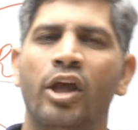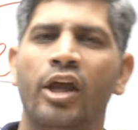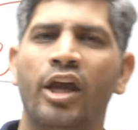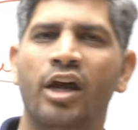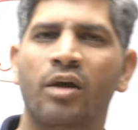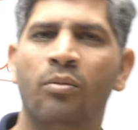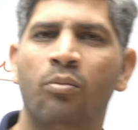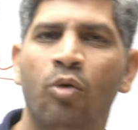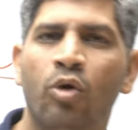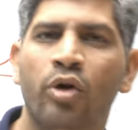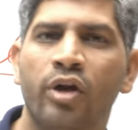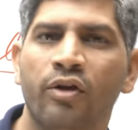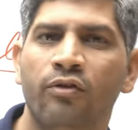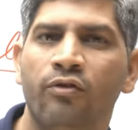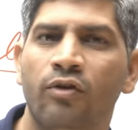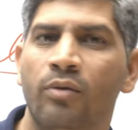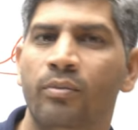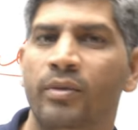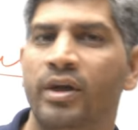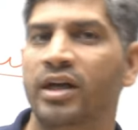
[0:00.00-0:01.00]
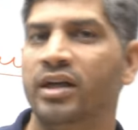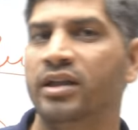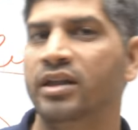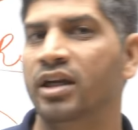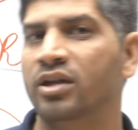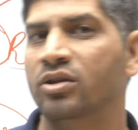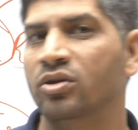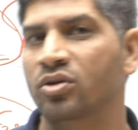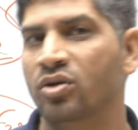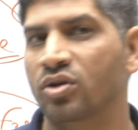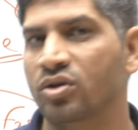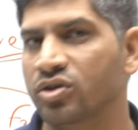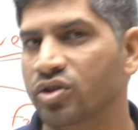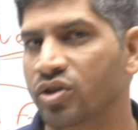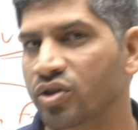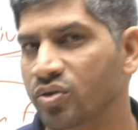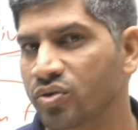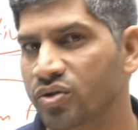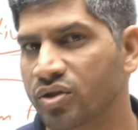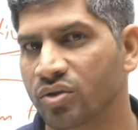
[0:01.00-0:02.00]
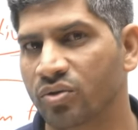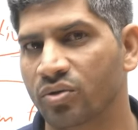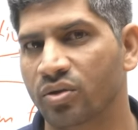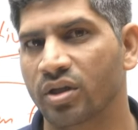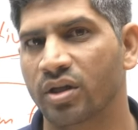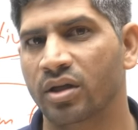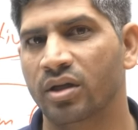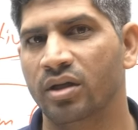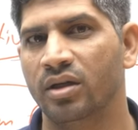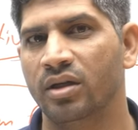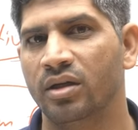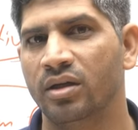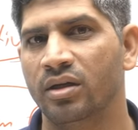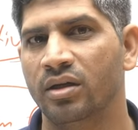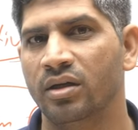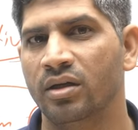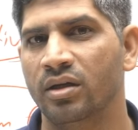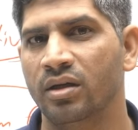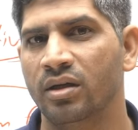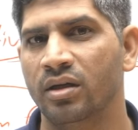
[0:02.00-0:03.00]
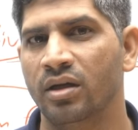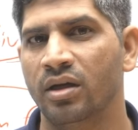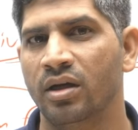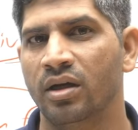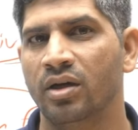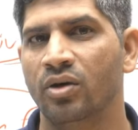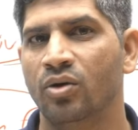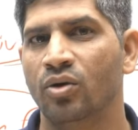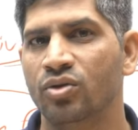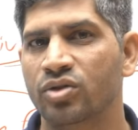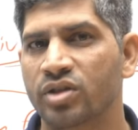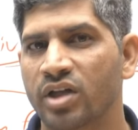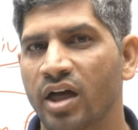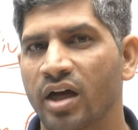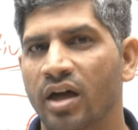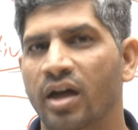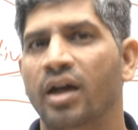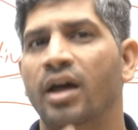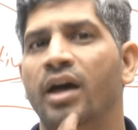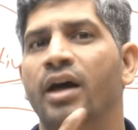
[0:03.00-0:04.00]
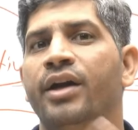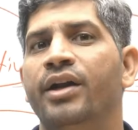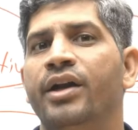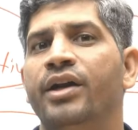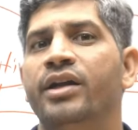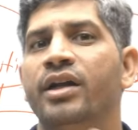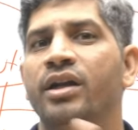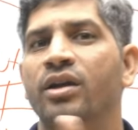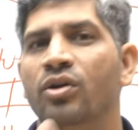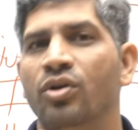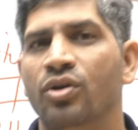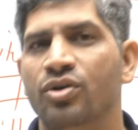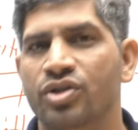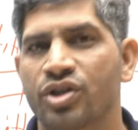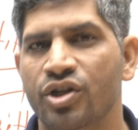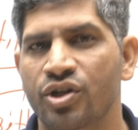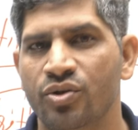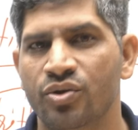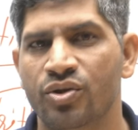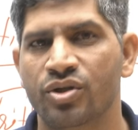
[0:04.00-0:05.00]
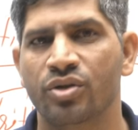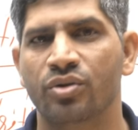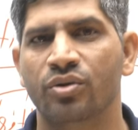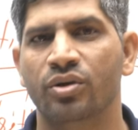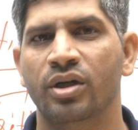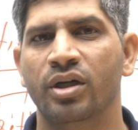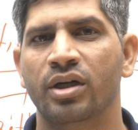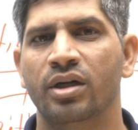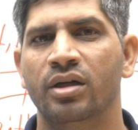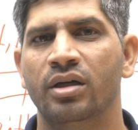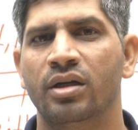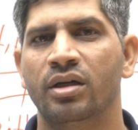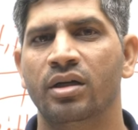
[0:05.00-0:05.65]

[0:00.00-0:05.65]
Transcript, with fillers: एक बुक की फॉर्म में रख दिया तो कॉन्स्टिट्यूशन हो गया कौन सा रिटर्न कॉन्स्टिट्यूशन हो गया